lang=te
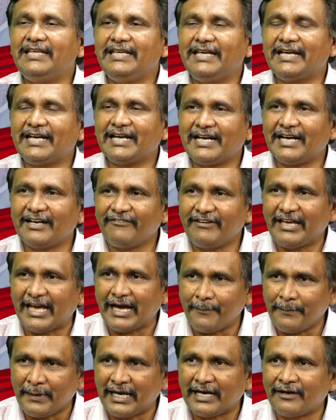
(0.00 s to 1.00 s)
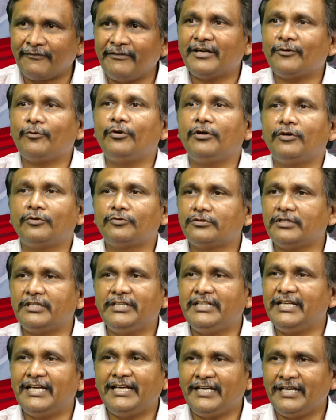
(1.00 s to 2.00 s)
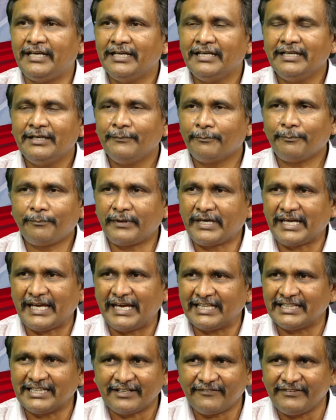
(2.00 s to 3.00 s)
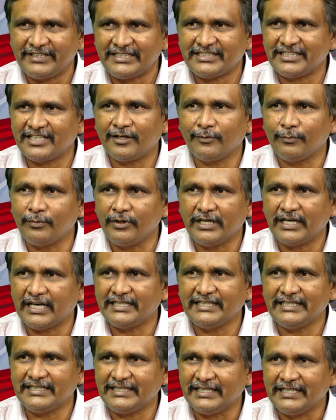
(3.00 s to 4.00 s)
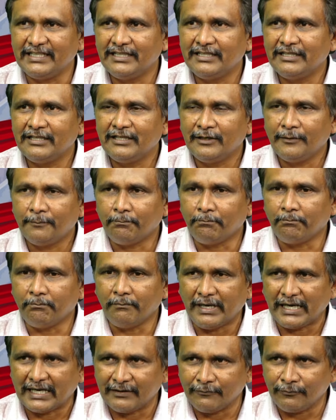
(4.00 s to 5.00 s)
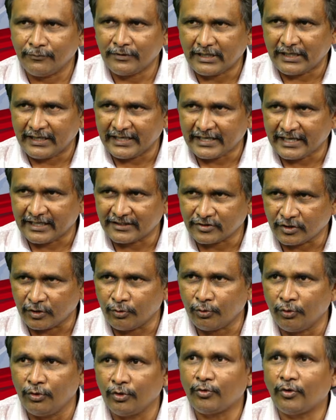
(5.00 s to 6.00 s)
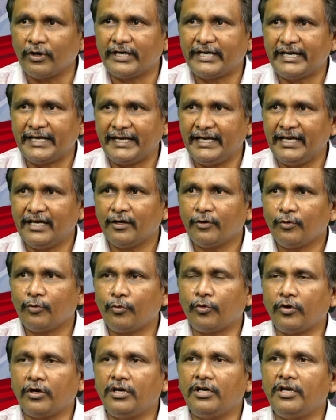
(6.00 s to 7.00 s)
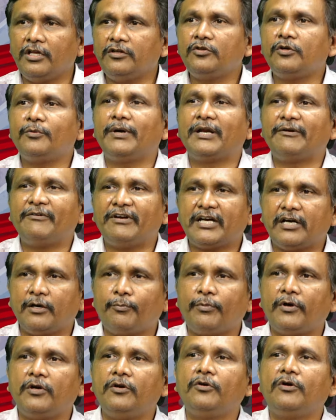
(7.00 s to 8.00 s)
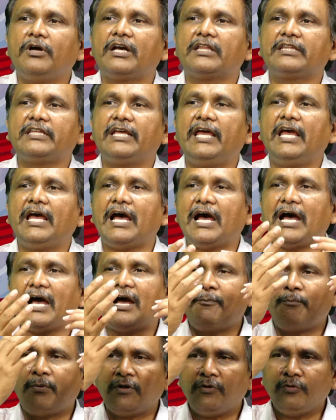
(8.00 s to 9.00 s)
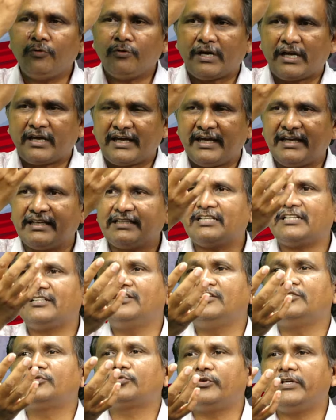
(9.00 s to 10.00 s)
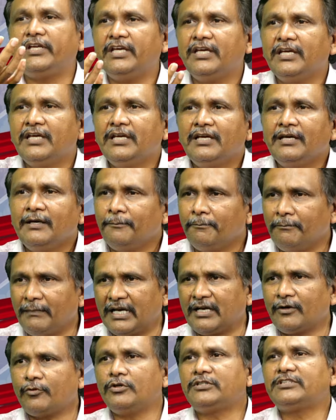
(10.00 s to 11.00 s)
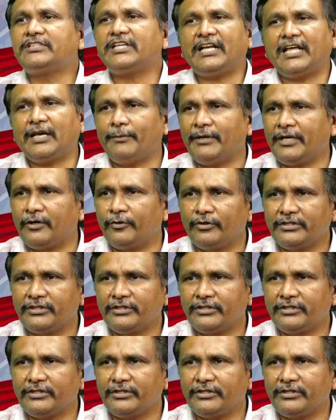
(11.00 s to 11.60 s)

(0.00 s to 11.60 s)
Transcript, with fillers: ఇక్కడ వ్యాపారం ఎక్కువ నడుస్తుంది కేంద్రం ఇచ్చే డబ్బులు కాదు ఇది మనం ఇక్కడ సరుకులు కొంటే కొన్నందుకు మనం ఇక్కడ పన్ను కడితే ఆ పన్ను రా కేంద్రం తీసుకుని మనకు వచ్చే మనకు వచ్చే నలభై రెండు